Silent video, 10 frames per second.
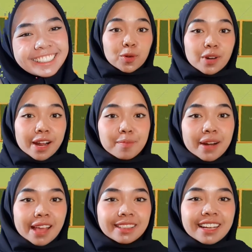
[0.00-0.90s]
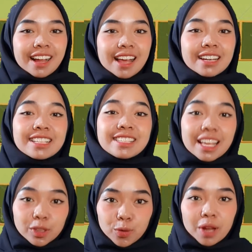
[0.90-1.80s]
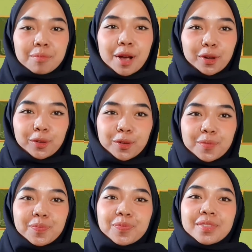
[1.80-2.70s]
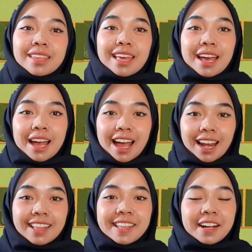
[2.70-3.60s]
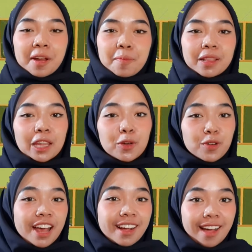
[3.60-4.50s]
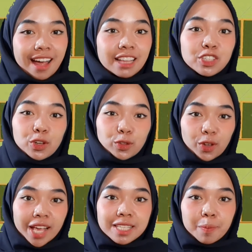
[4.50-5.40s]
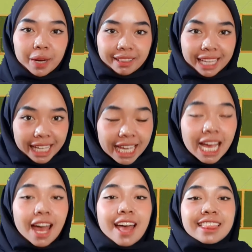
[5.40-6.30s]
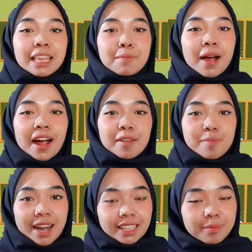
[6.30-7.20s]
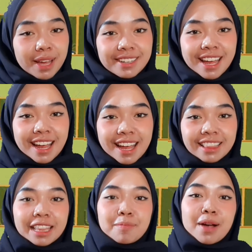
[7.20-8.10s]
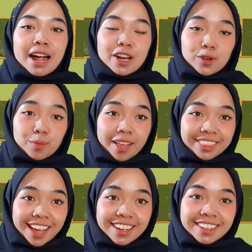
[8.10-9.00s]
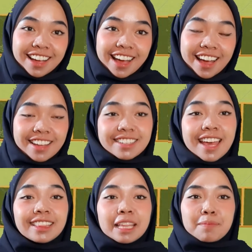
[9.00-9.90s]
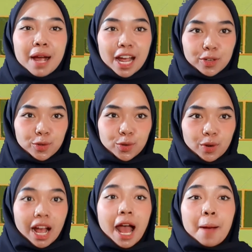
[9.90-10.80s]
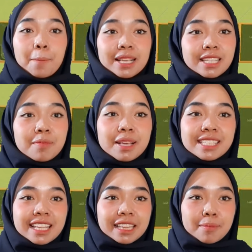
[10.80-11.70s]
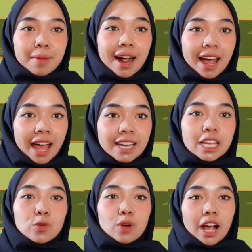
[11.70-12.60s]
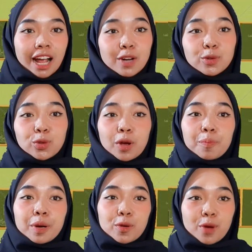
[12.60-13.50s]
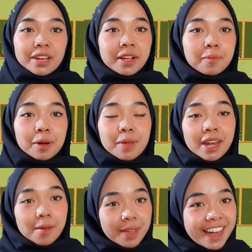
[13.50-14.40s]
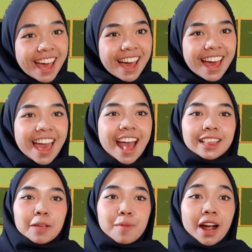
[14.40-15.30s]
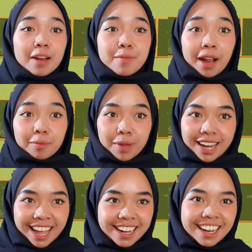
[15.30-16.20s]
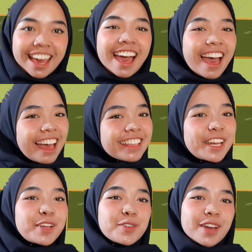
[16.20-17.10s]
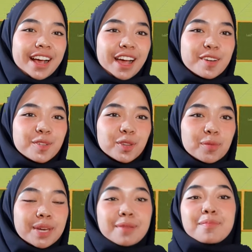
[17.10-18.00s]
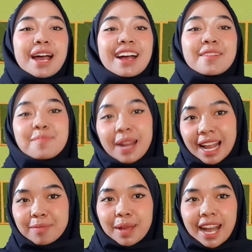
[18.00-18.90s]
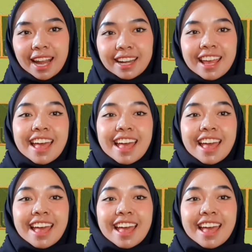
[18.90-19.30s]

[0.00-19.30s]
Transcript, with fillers: Ukuran berat dengan satuan baku. Alat yang dapat digunakan contohnya seperti timbangan berat badan, timbangan rumah tangga, dan timbangan duduk. Masing-masing timbangan digunakan untuk keperluan yang berbeda-beda. Timbangan berat badan hanya digunakan untuk menimbang berat badan.